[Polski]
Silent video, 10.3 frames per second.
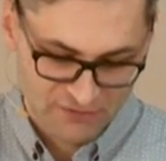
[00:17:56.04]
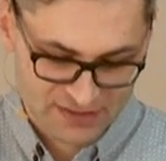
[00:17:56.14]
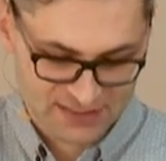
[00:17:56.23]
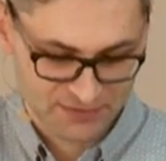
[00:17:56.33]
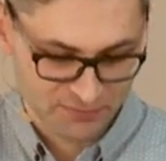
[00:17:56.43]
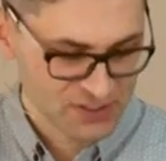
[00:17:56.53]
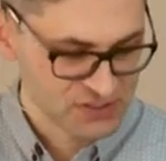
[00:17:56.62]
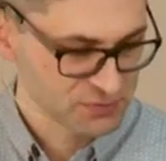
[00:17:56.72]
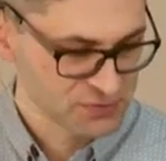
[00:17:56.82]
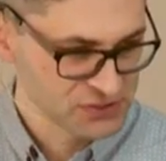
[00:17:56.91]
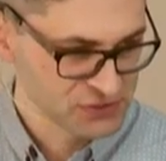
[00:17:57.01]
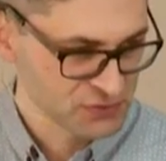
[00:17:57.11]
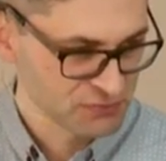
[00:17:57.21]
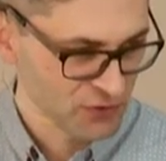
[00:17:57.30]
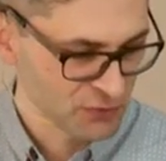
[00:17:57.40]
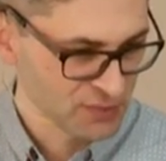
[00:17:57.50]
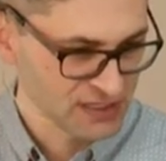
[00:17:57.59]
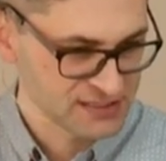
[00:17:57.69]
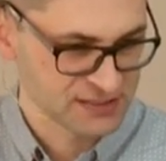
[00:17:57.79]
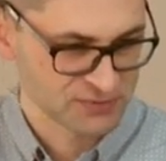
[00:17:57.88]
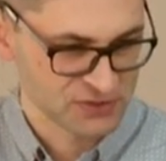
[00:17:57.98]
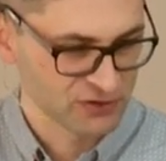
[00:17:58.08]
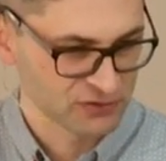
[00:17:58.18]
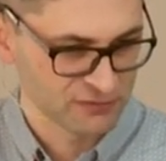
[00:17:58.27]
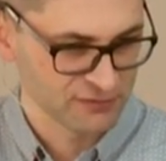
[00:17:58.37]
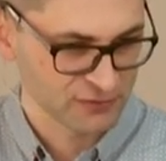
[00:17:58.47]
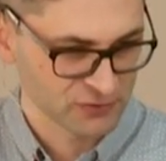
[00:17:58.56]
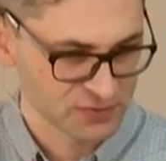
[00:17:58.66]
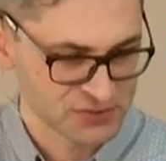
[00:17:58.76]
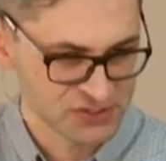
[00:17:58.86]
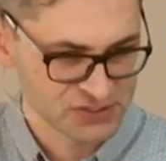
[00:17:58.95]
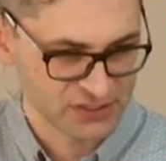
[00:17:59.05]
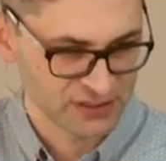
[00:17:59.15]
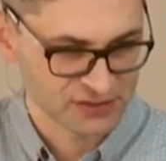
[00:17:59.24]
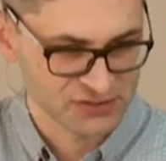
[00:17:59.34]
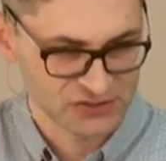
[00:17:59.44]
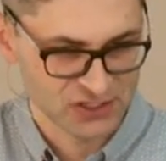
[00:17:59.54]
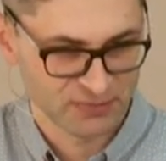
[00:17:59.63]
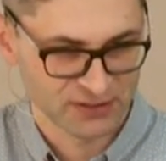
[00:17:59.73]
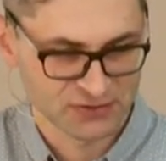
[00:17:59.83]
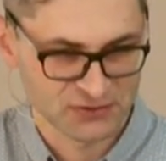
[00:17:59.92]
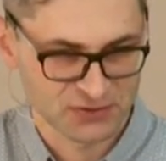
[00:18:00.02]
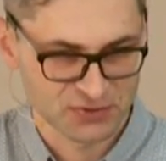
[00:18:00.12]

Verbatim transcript: Więc pierwsze przyjście już miało miejsce, przygotowywał to przyjście Jan Chrzciciel, Pan Jezus